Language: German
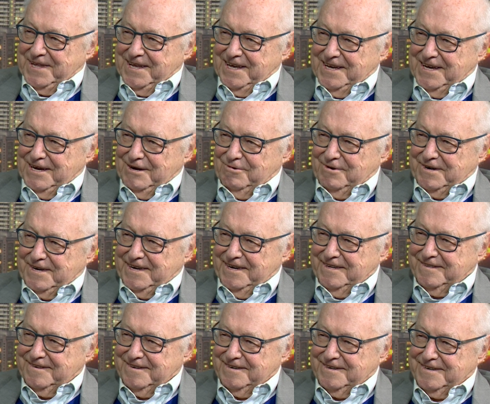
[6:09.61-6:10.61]
ja, ne, und
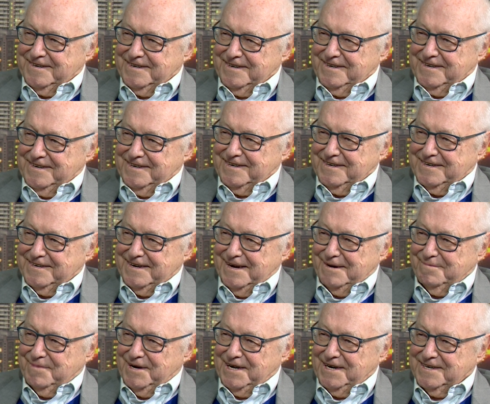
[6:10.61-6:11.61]
cancelte den
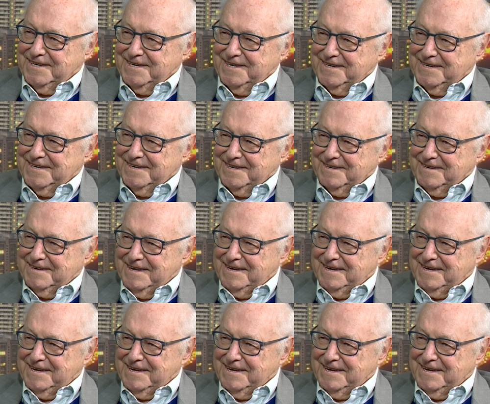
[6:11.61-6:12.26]
damaligen